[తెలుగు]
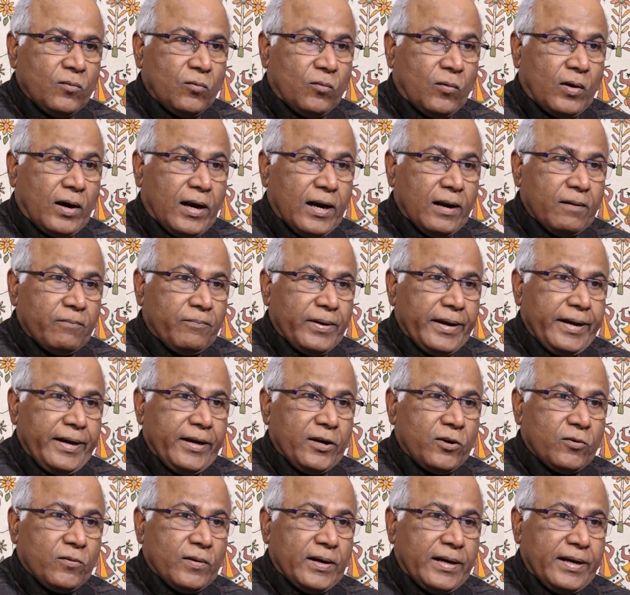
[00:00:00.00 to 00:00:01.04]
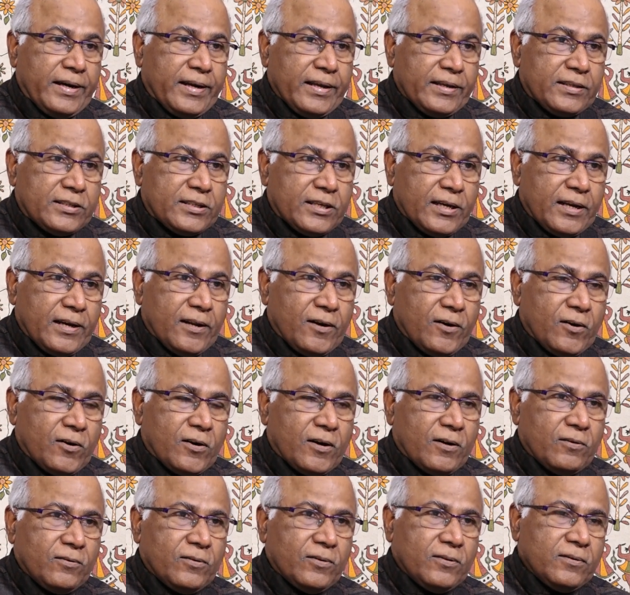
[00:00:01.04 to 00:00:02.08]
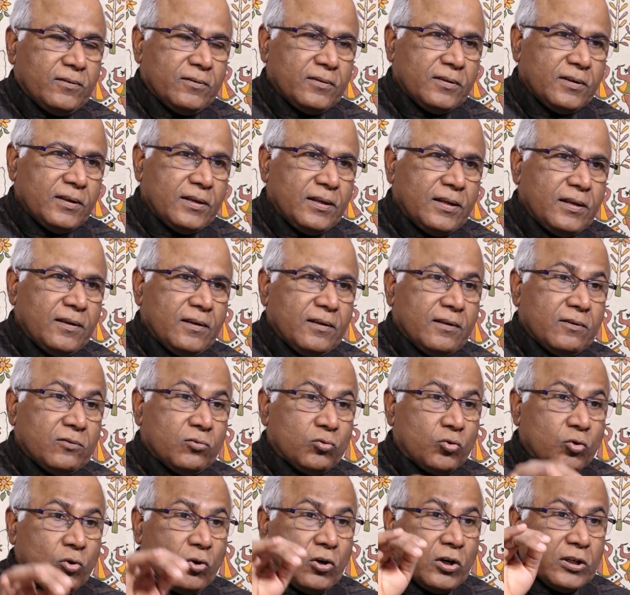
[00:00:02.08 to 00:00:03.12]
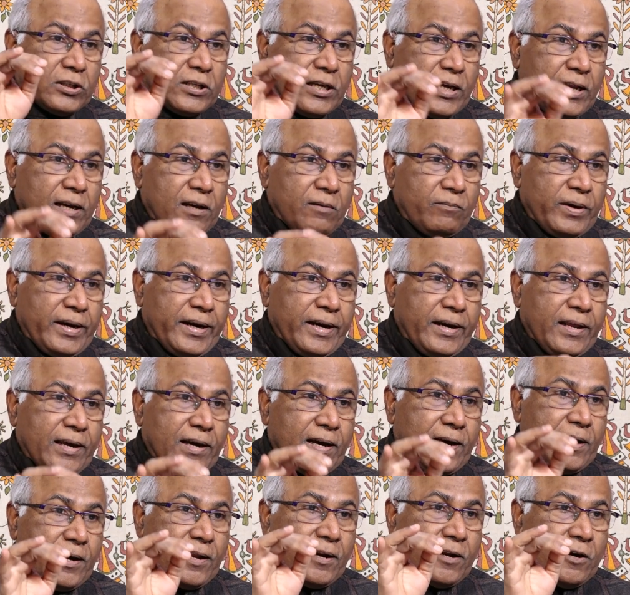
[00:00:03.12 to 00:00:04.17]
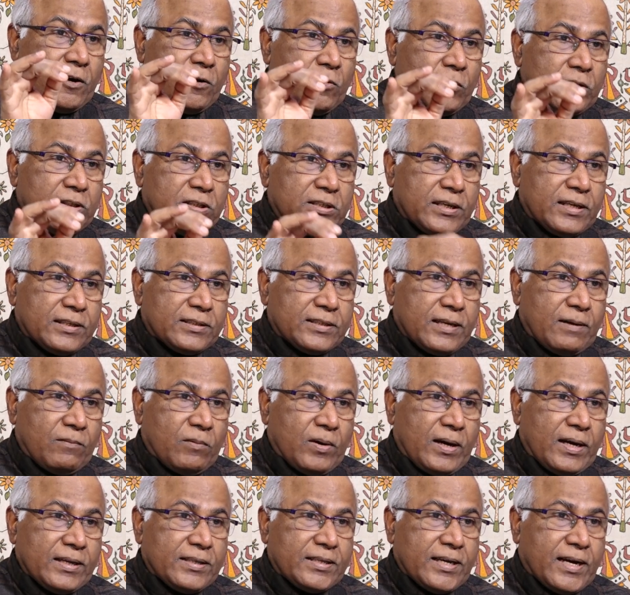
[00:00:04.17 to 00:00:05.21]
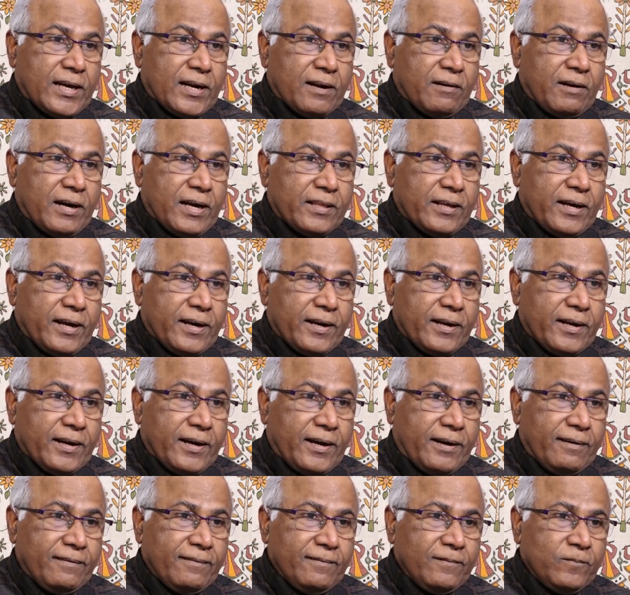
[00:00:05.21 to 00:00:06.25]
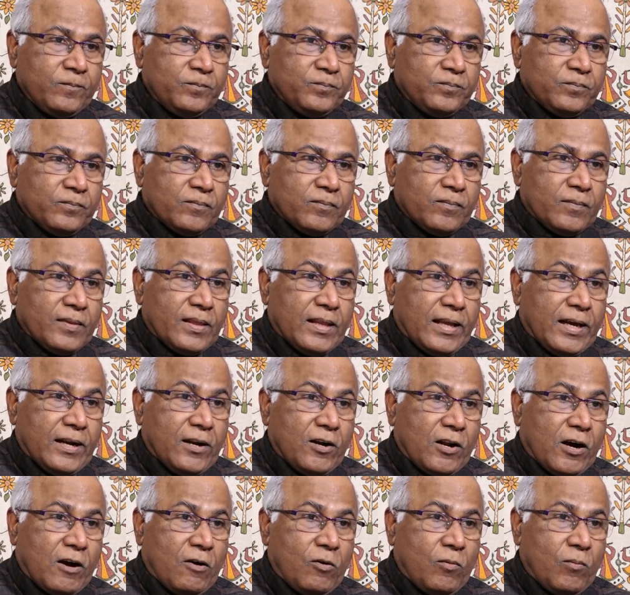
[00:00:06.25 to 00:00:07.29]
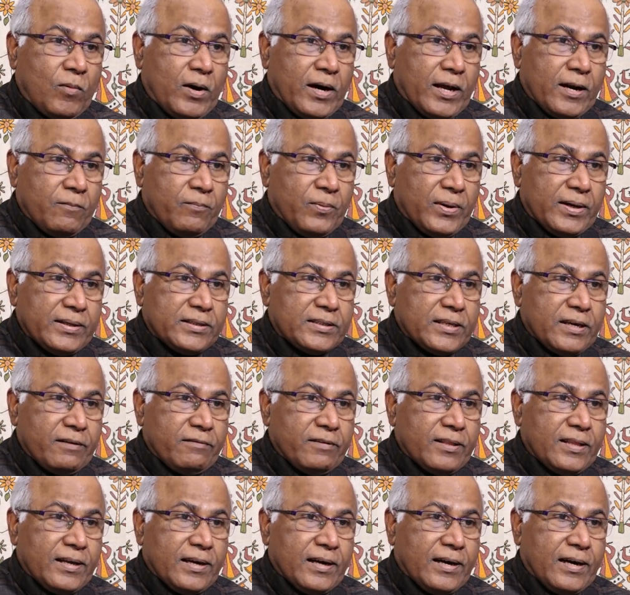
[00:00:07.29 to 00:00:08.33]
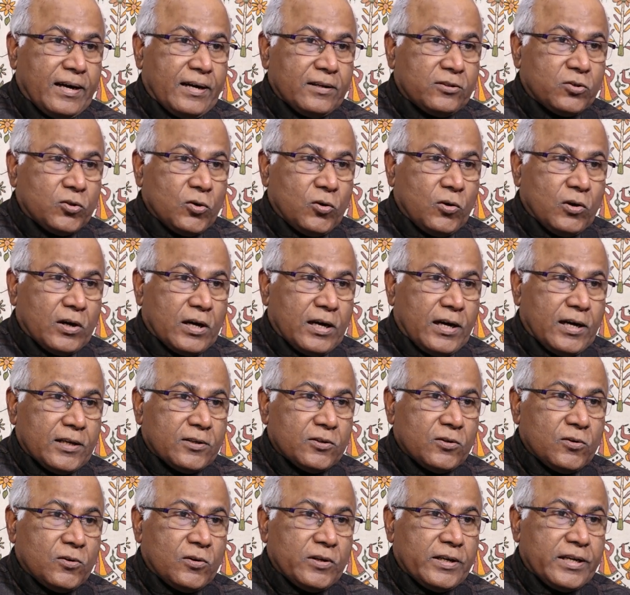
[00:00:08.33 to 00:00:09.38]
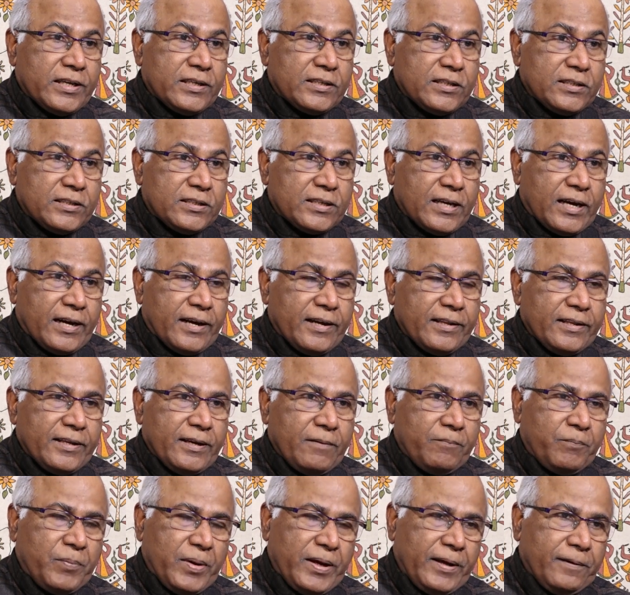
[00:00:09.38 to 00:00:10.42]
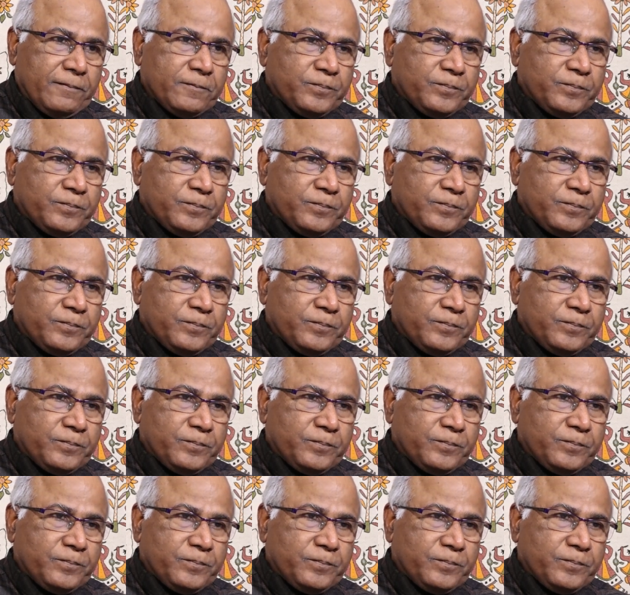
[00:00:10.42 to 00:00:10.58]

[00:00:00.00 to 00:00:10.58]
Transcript: వాళ్ళపై ఎటువంటి చర్యలు ఉండవు సోషల్ మీడియాలో వచ్చిన సమాచారం ఆధారంగా నన్ను అవమానపరిచే విధంగా షోకాజ్ నోటీస్ ఇచ్చారని చెప్పి